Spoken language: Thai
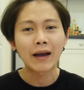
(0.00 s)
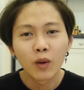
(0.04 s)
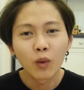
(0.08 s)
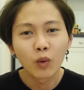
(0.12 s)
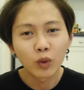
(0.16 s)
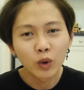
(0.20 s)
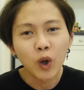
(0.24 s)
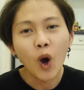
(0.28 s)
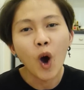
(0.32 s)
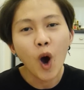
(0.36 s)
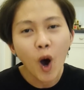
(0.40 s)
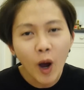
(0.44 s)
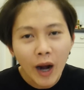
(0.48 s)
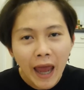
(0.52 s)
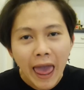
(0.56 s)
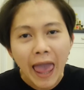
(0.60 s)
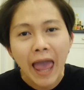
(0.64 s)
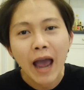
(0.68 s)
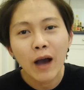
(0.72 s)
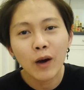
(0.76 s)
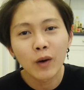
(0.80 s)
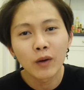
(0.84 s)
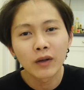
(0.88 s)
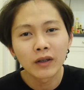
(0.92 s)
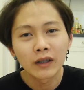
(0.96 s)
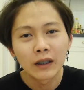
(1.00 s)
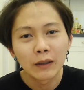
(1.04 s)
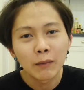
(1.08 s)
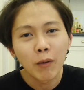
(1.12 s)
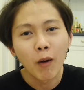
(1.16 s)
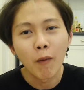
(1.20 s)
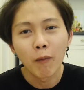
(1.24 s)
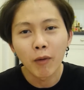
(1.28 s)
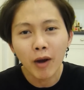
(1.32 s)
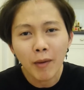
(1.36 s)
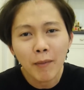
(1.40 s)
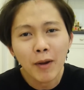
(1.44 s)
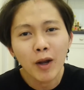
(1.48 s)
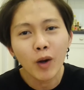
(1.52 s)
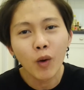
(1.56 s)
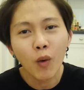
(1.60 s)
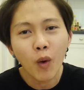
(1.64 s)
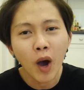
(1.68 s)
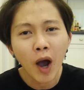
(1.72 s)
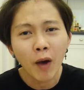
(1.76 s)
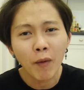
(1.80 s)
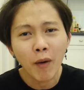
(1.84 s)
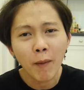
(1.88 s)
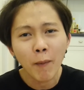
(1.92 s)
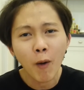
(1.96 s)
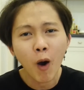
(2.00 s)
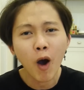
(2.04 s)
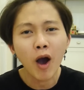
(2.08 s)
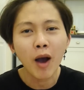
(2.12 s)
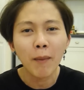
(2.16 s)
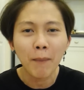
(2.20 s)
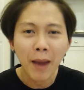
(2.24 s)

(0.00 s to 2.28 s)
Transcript: กูท้อแล้วคือผมก็ไม่รู้ครับว่าพ่อกับ